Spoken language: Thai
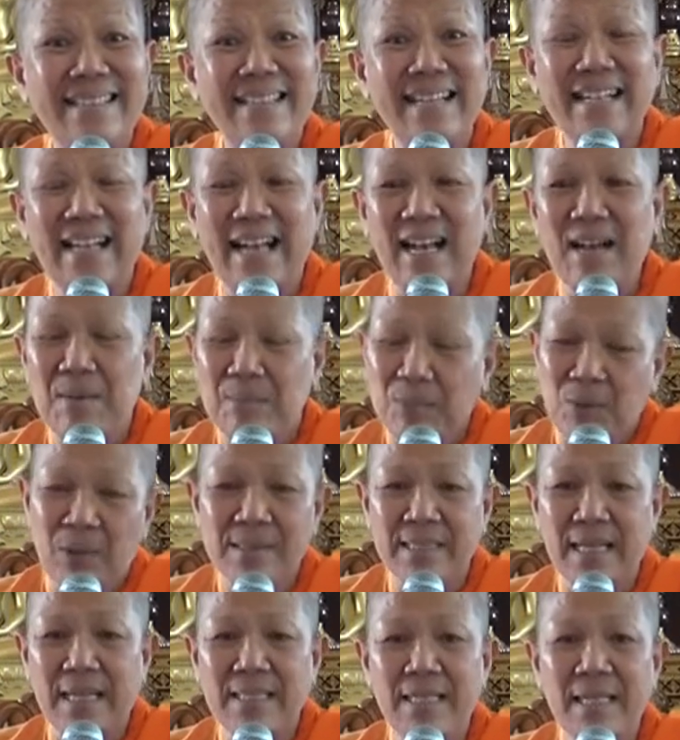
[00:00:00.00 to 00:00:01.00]
นะคะพอ
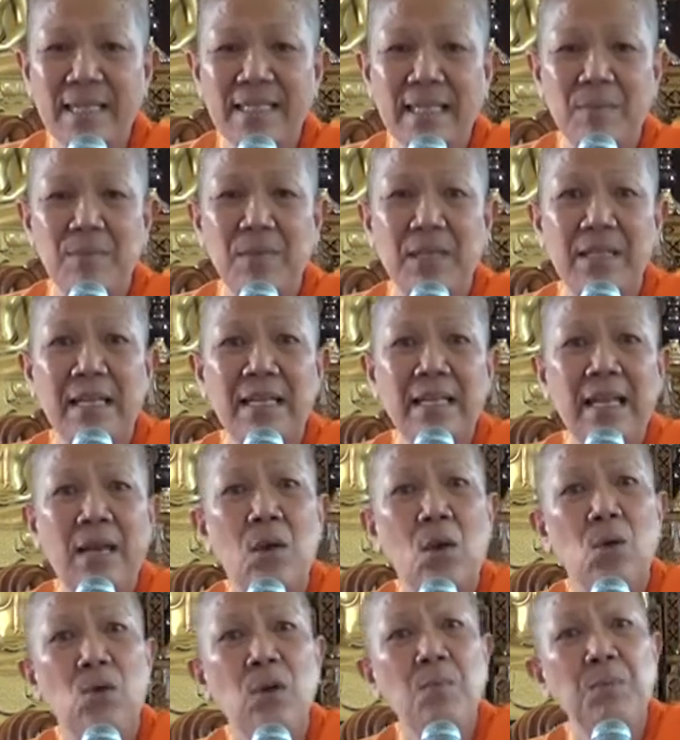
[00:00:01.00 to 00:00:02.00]
ใจที่จะทำอย่างนี้แห
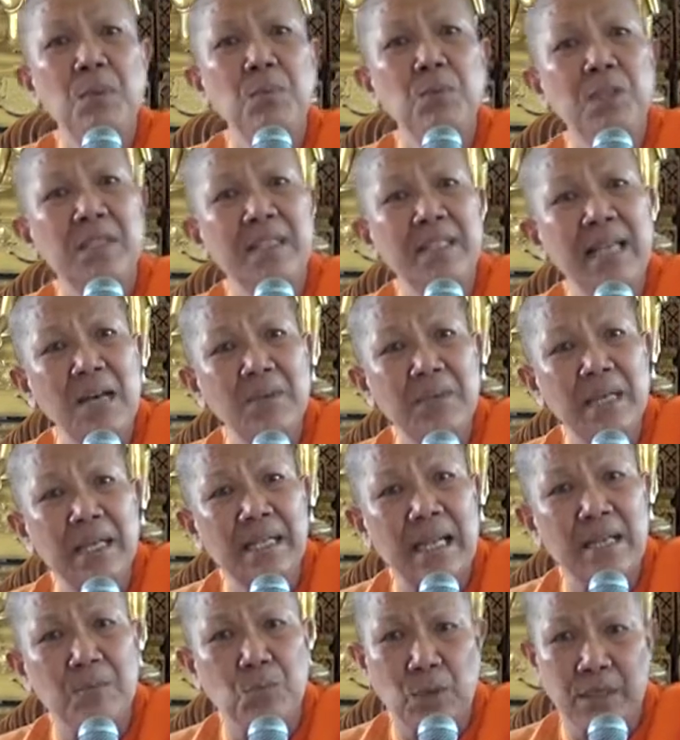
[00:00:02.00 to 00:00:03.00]
ละก็พระพุทธเจ้านะ
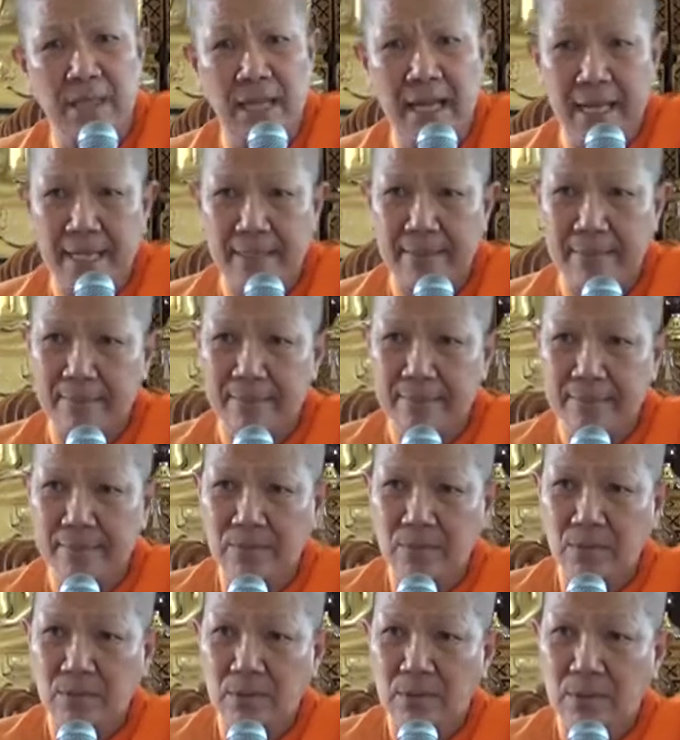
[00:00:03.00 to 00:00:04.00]
ใครบวชให้
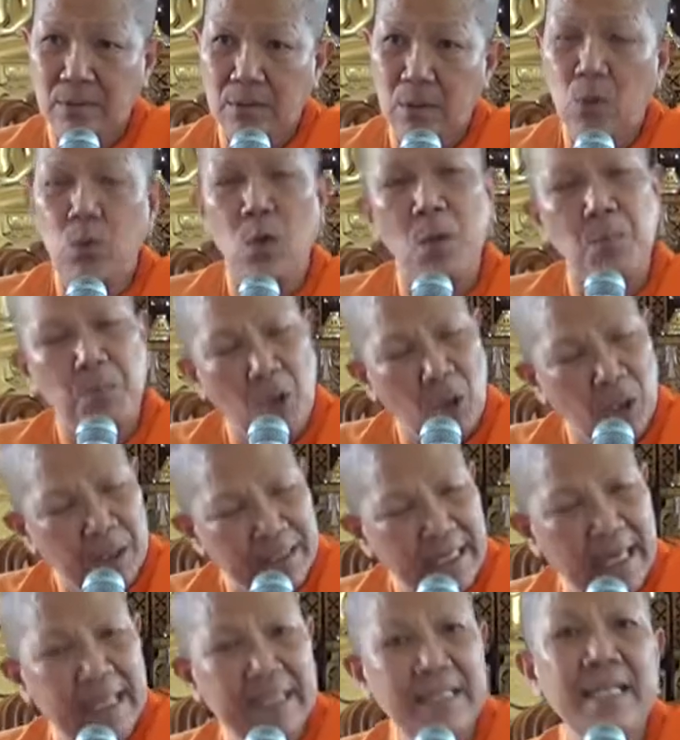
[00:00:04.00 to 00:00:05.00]
ก็พอ
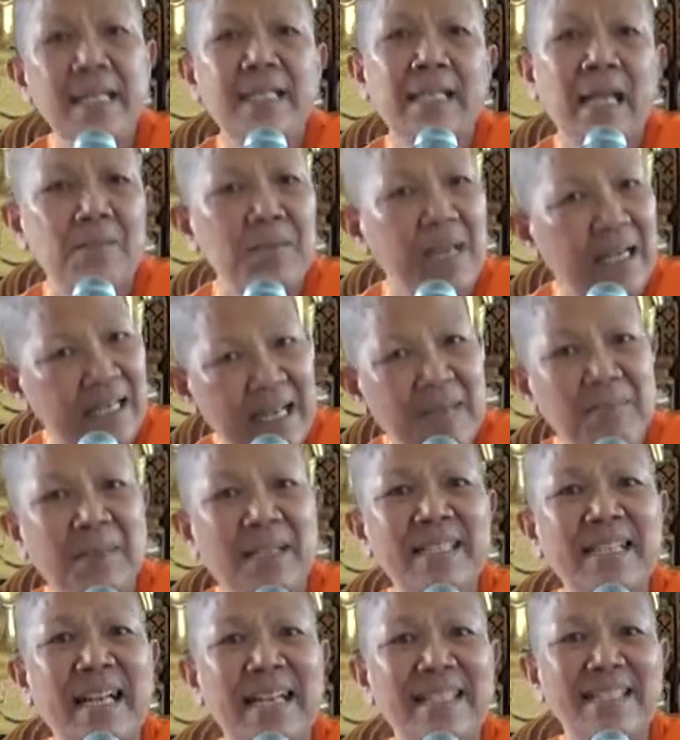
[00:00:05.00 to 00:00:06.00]
ใจที่จะทำอย่างนี้เห
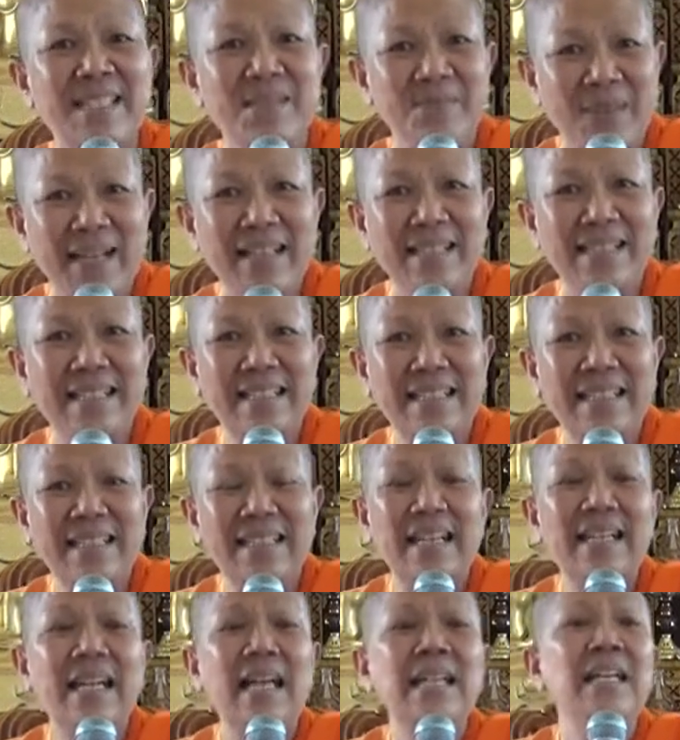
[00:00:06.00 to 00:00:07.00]
มือนกันใช่ไหม
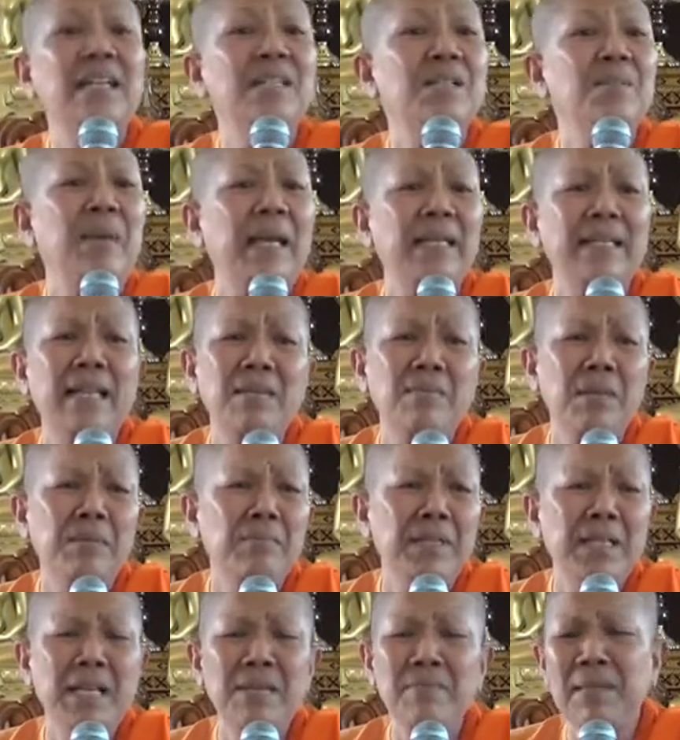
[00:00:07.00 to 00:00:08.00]
นะคะในสมัยนั้นมั
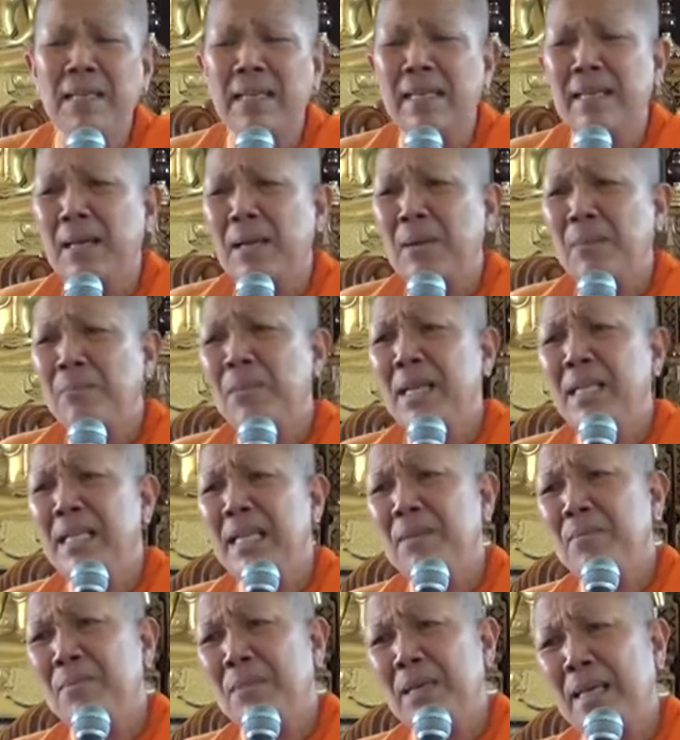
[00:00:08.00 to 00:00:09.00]
นไม่ได้มี ไม่
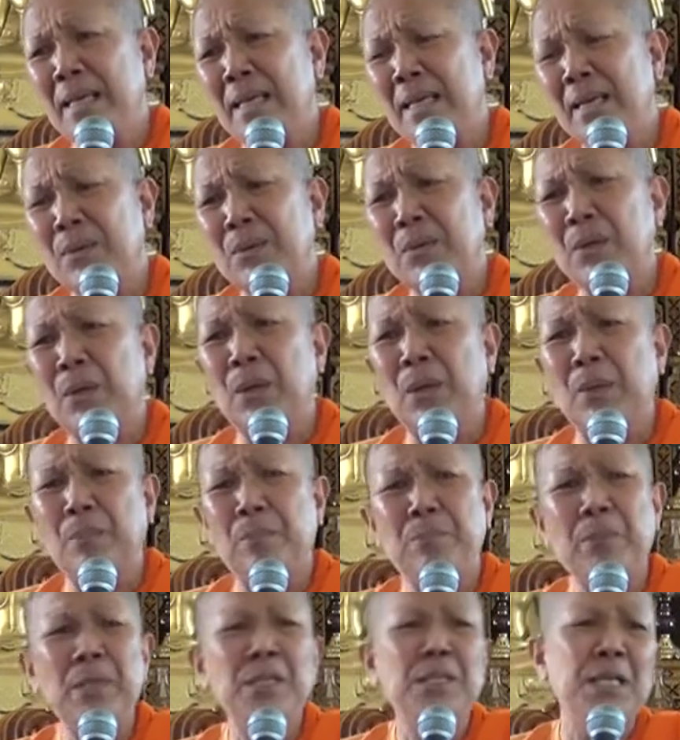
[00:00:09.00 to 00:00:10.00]
ได้มี
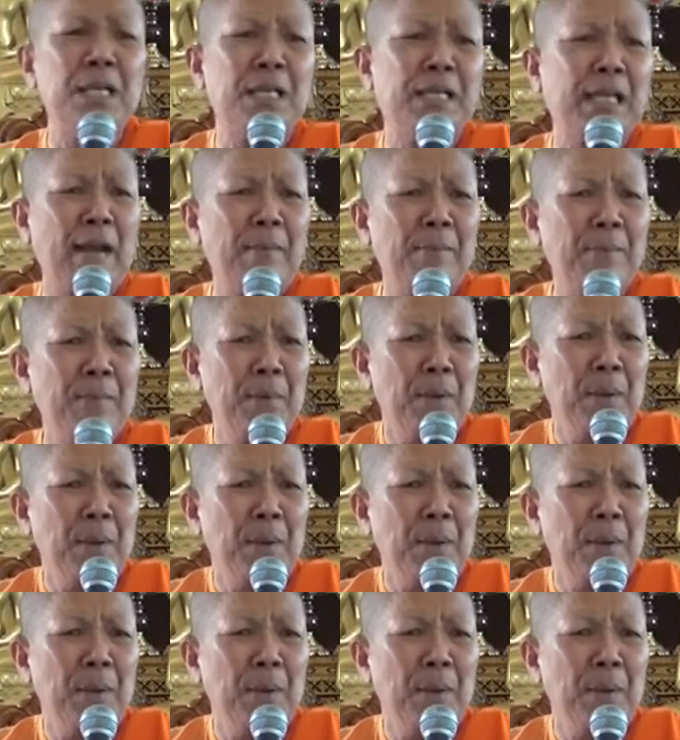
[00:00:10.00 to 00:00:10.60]
พิธีกรรม